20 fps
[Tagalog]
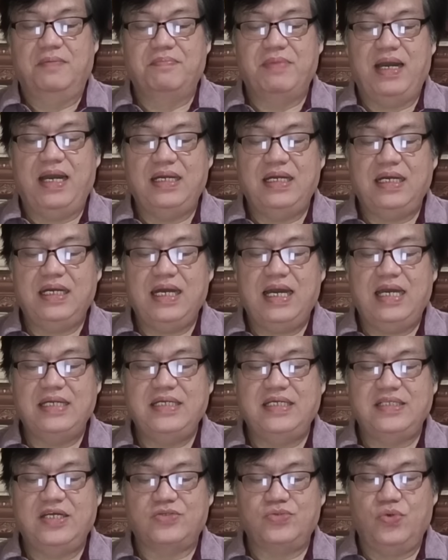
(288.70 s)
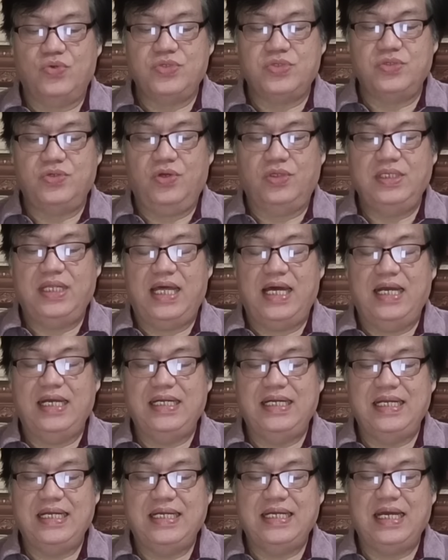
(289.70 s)
mahalaga na nasusunod
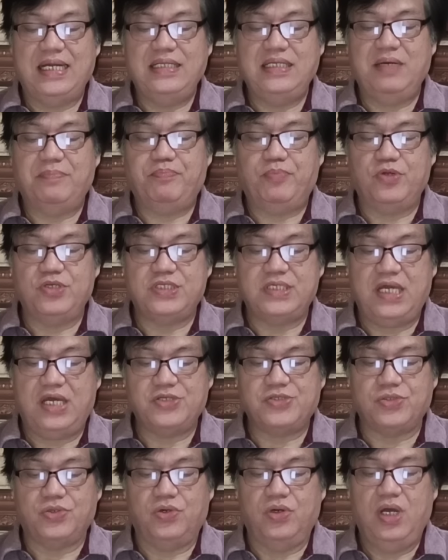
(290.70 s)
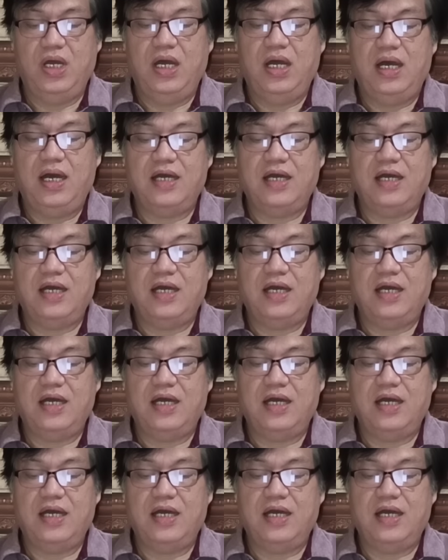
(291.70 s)
ang legal na proseso